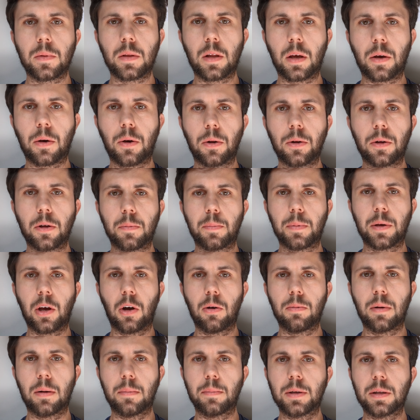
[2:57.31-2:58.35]
Da könnte ich mich
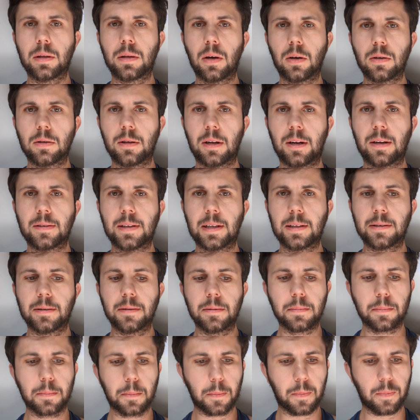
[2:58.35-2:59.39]
auch mal mit
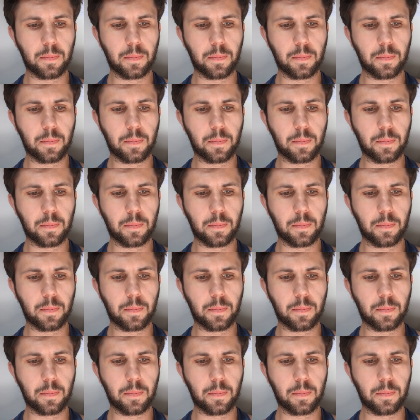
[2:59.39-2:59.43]
auseinandersetzen.